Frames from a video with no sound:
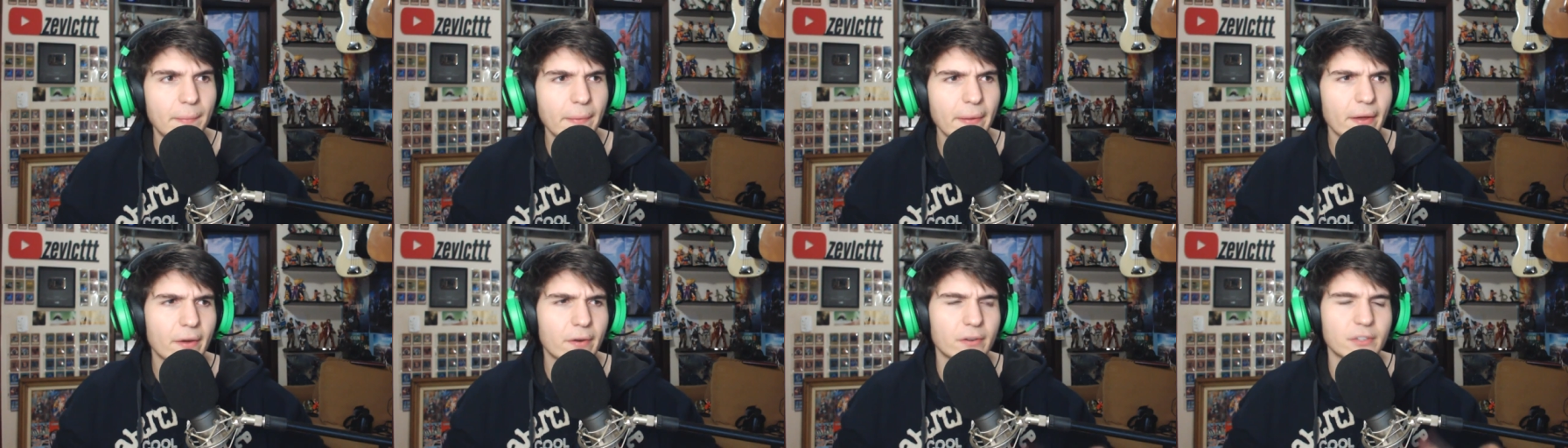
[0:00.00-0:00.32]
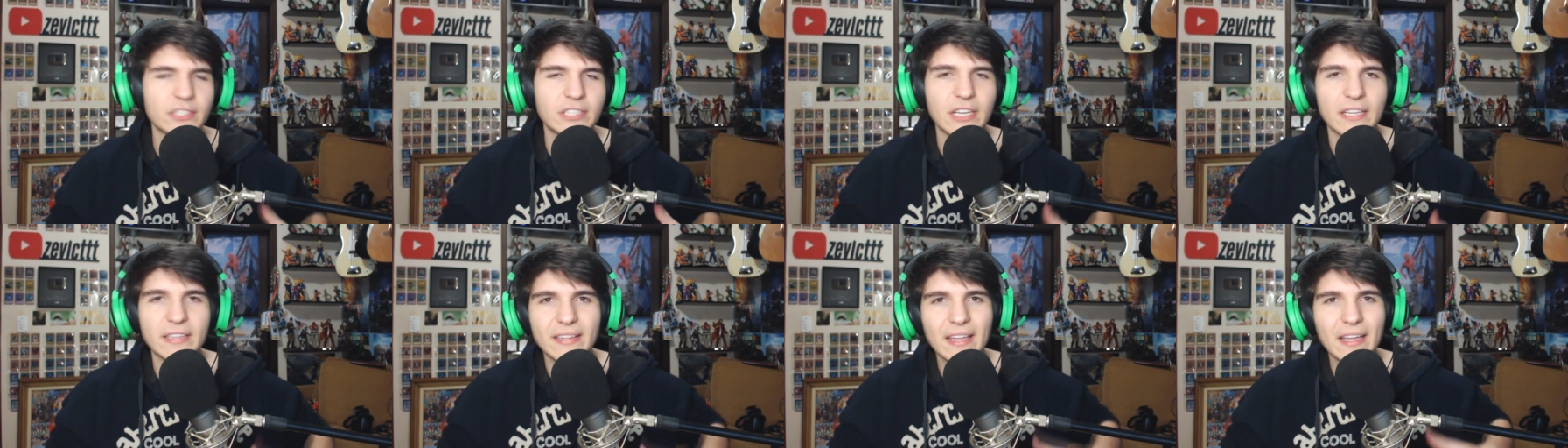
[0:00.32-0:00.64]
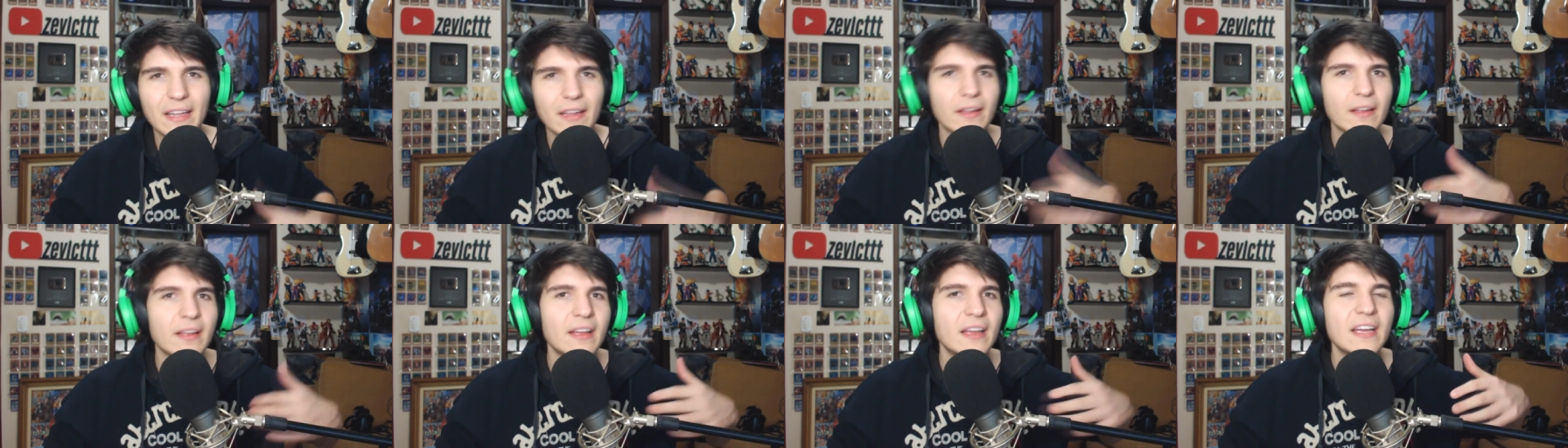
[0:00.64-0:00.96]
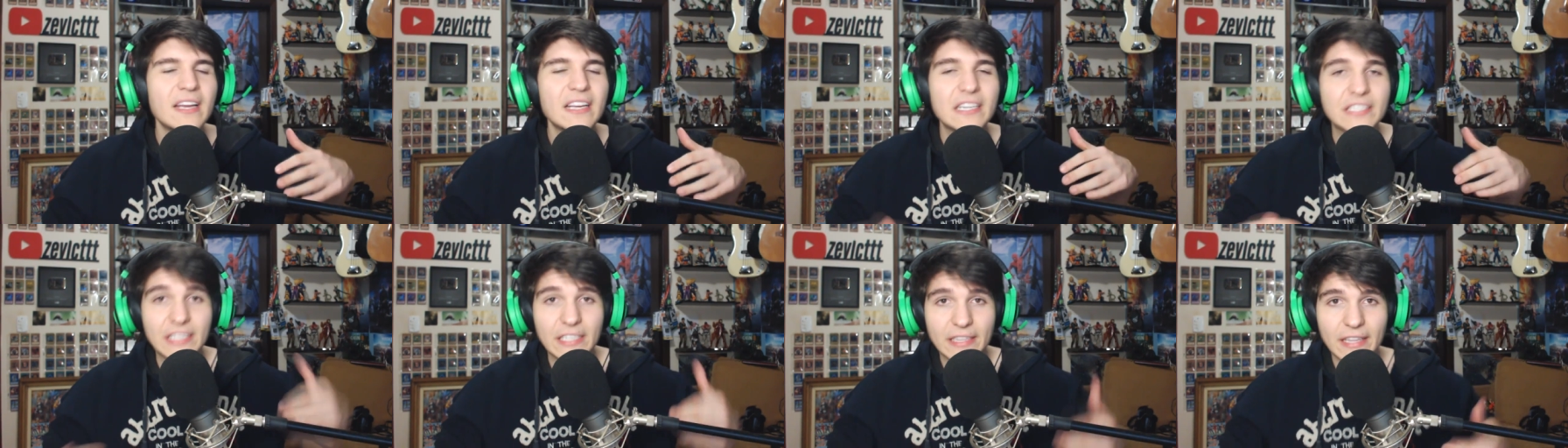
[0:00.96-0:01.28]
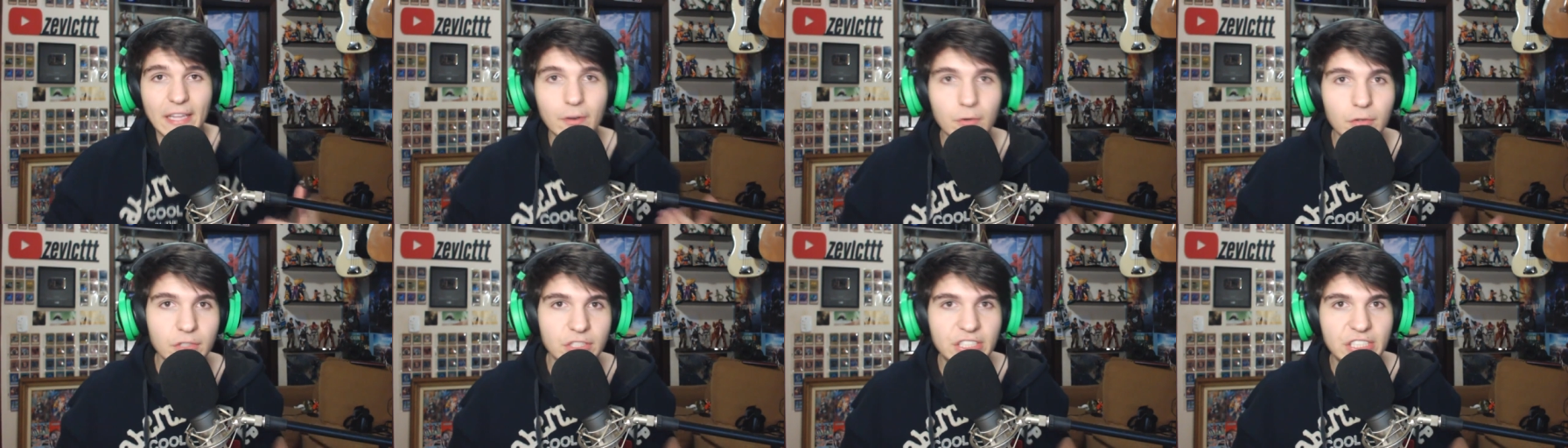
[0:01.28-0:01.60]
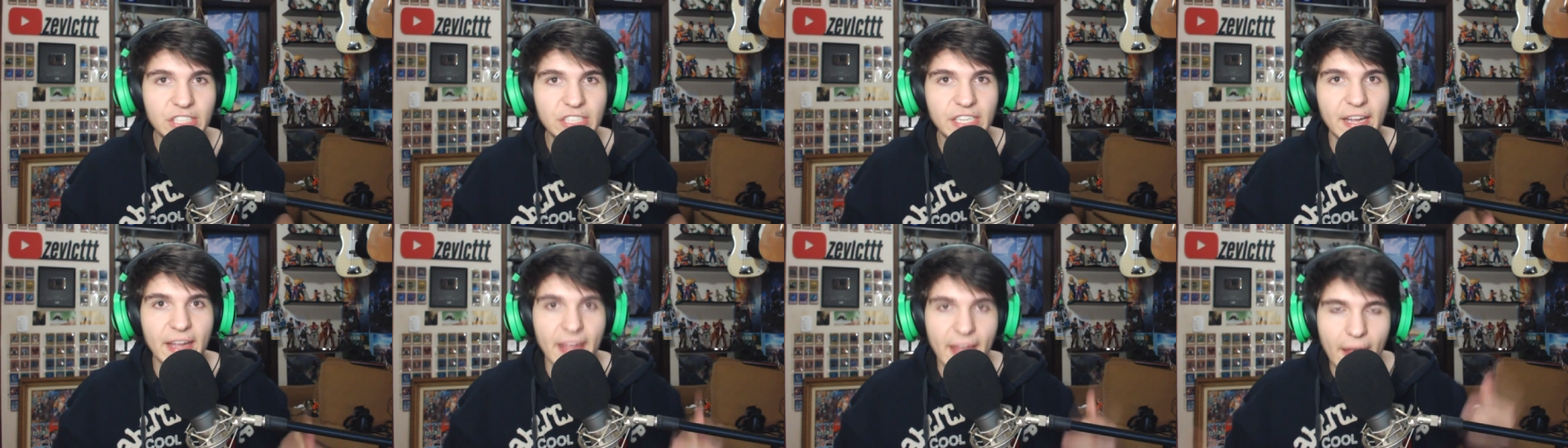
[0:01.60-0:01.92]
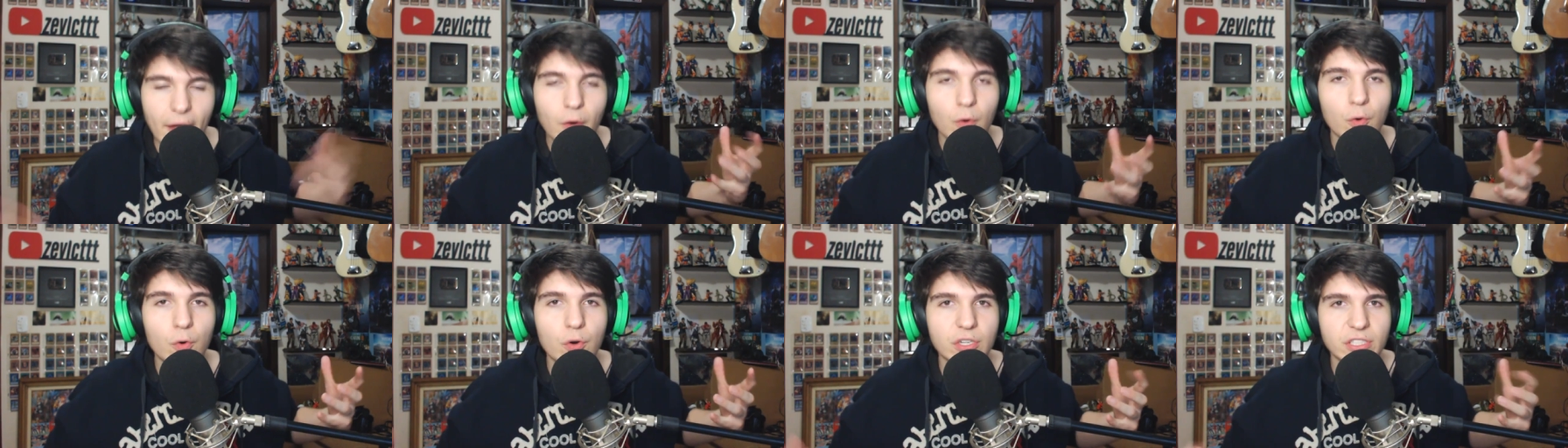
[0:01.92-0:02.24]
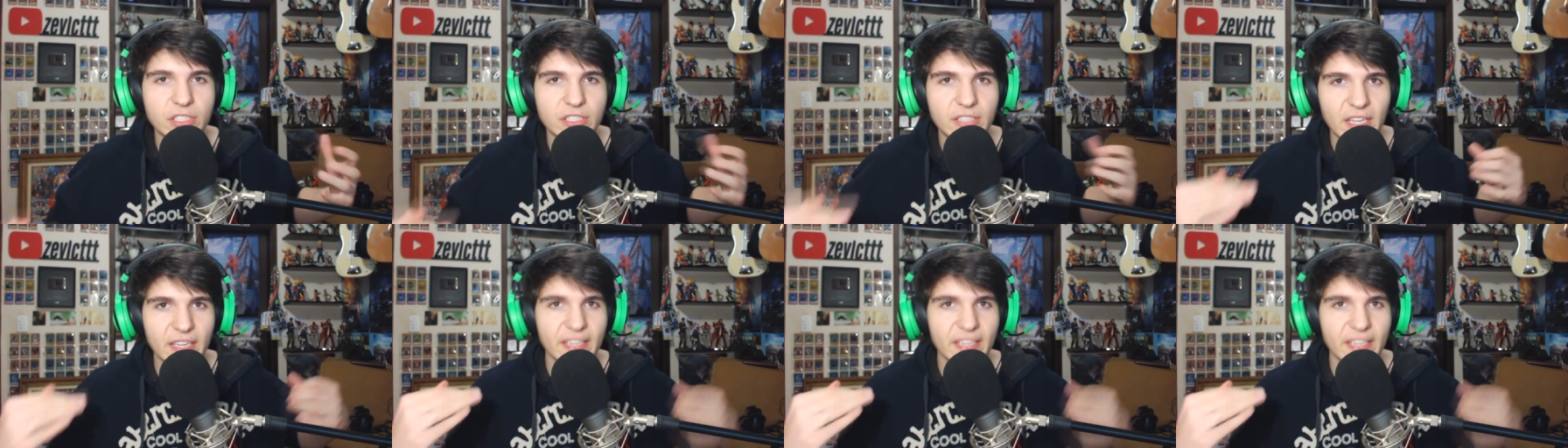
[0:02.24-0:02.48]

meu, já tá, já tá no dia, é hoje.